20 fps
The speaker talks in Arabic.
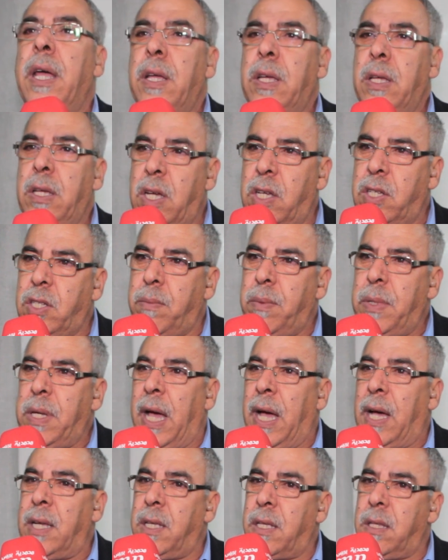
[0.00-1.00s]
يجب
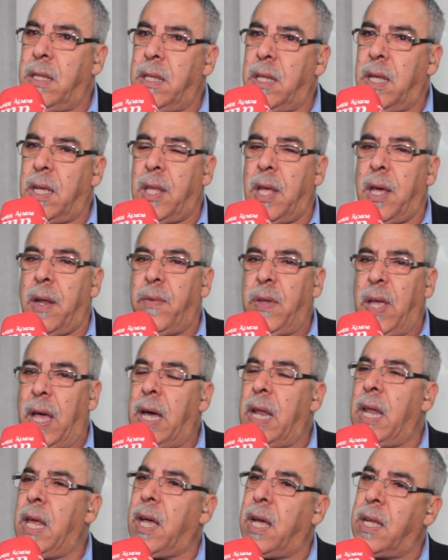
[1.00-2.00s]
إعادة النظر في
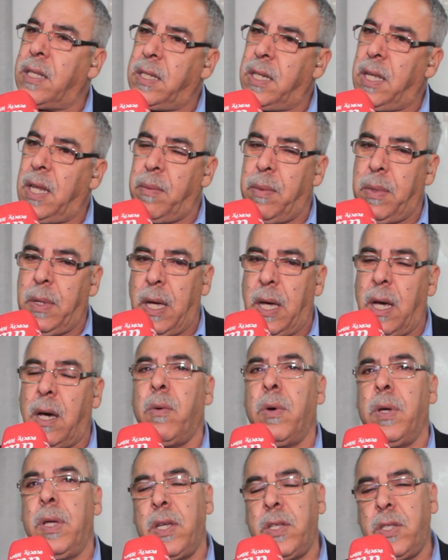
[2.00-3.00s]
علاقتنا بها
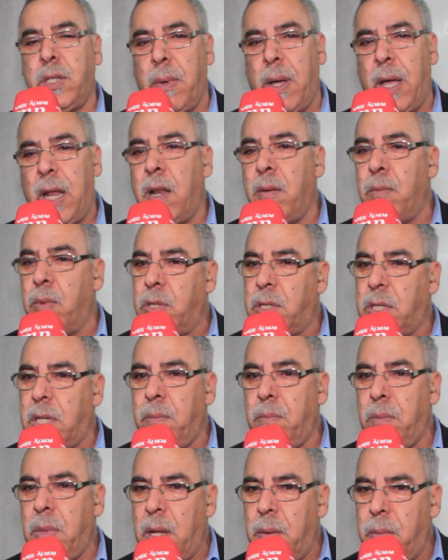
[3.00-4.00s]
ويجب على
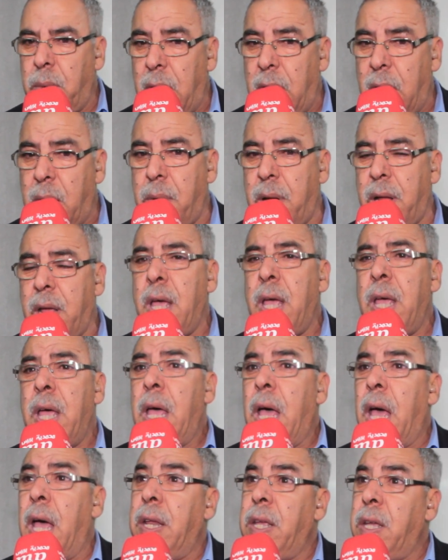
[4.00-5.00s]
المهتمين بالأمر
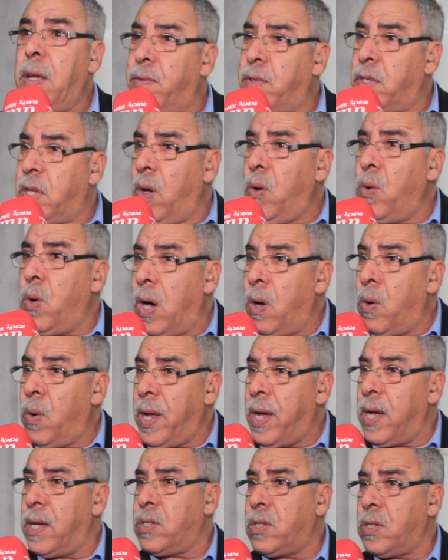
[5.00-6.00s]
أن يفتحوا
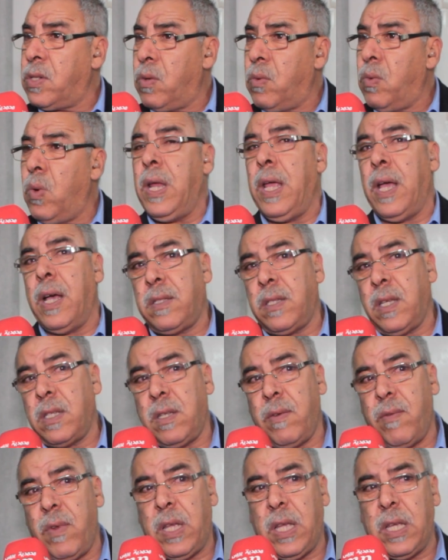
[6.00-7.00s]
أوراش
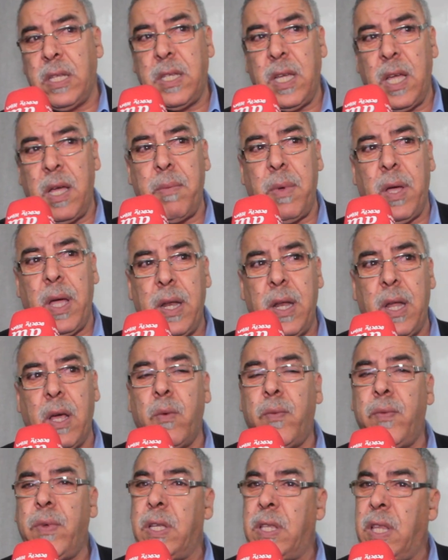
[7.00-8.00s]
ولأساسي في الكتاب
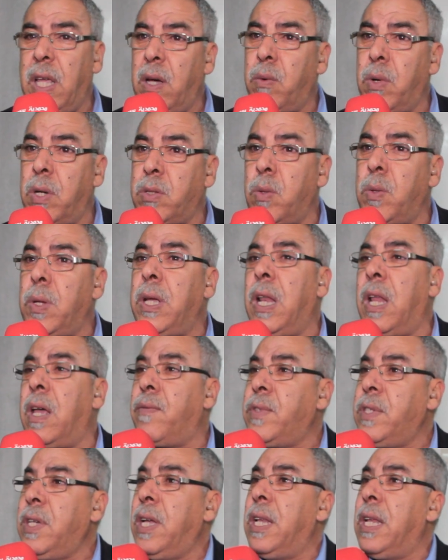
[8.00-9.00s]
أنه فيه دعوة إلى
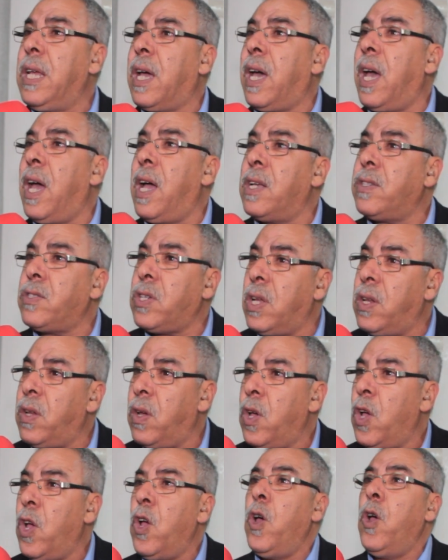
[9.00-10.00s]
فتح نقاش
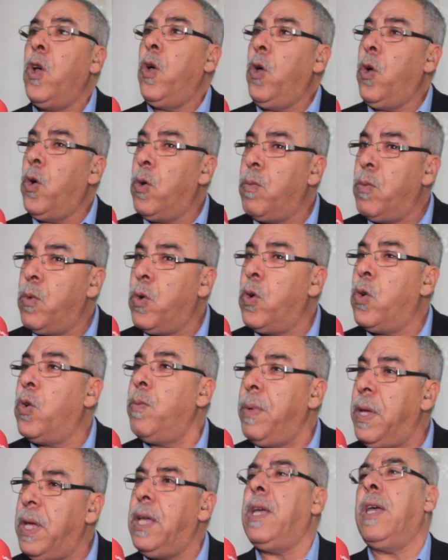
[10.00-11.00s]

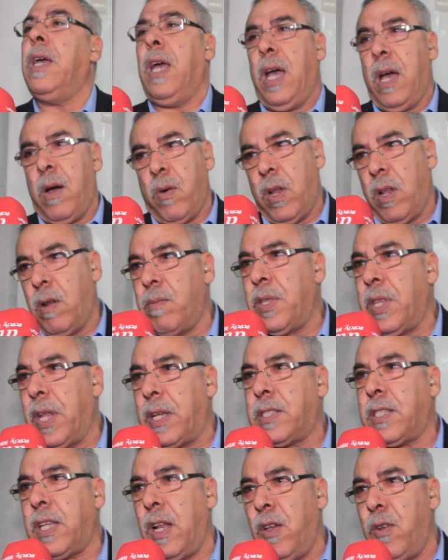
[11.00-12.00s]
عمومي حول
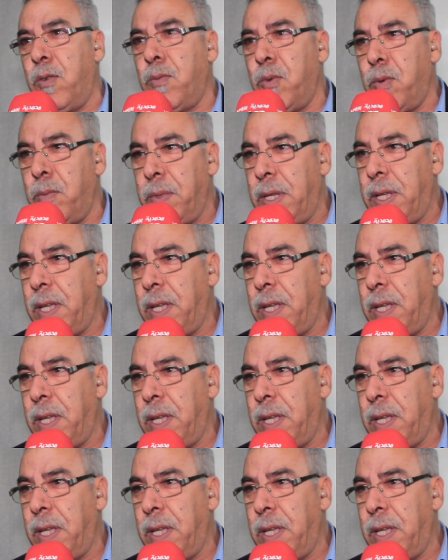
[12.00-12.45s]
المدرسة العمومية